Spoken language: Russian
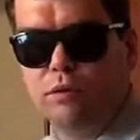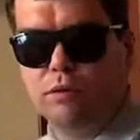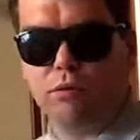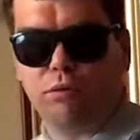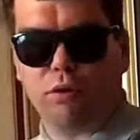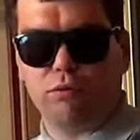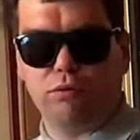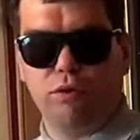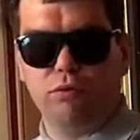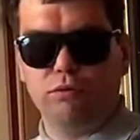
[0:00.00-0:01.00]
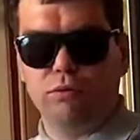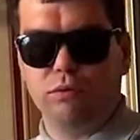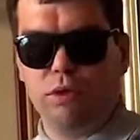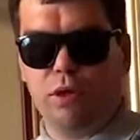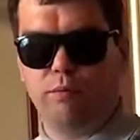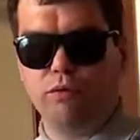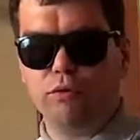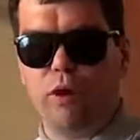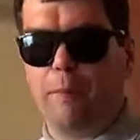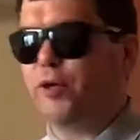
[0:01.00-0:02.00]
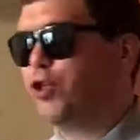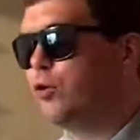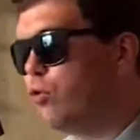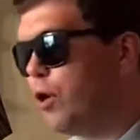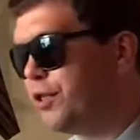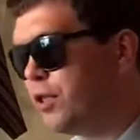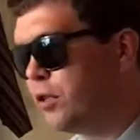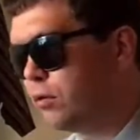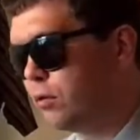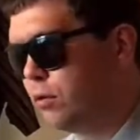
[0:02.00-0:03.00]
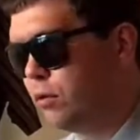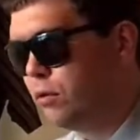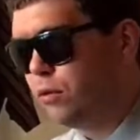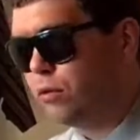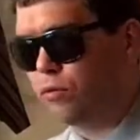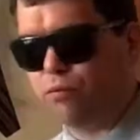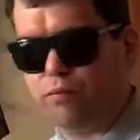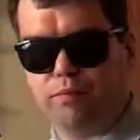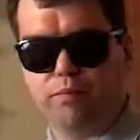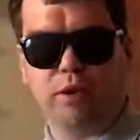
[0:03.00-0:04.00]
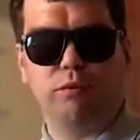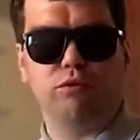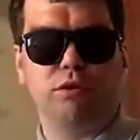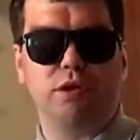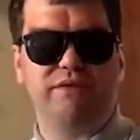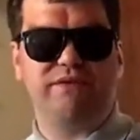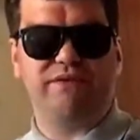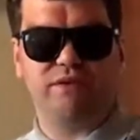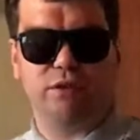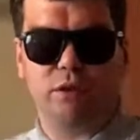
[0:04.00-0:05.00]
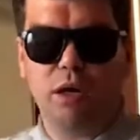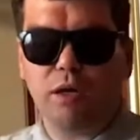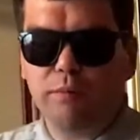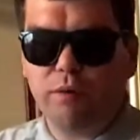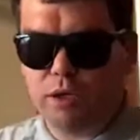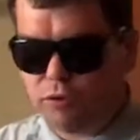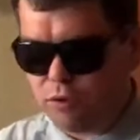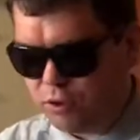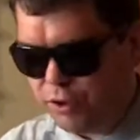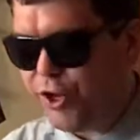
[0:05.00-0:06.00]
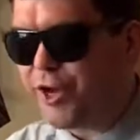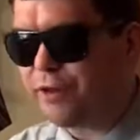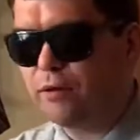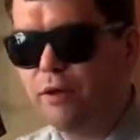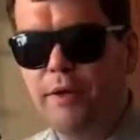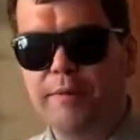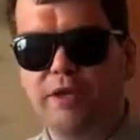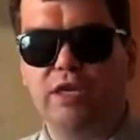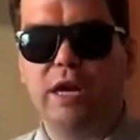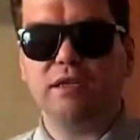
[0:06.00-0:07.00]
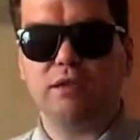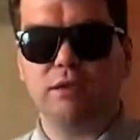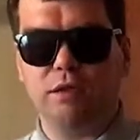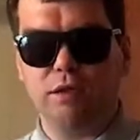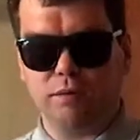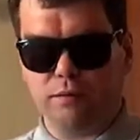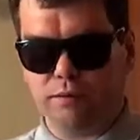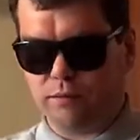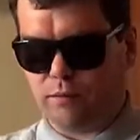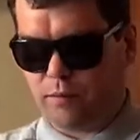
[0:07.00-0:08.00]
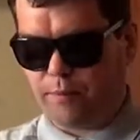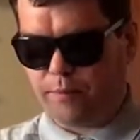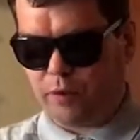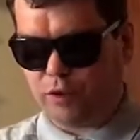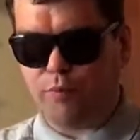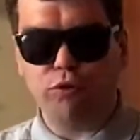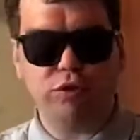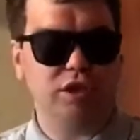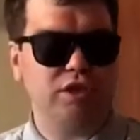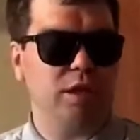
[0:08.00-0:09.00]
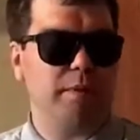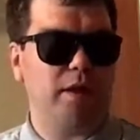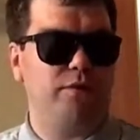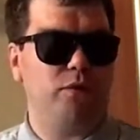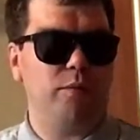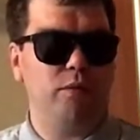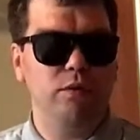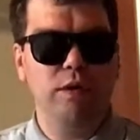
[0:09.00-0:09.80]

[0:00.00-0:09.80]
Ну как куда? Ну, на работу. Почему один? Ну, потому что я всегда как бы хожу один. Нет, сейчас ты спустишься на платформу,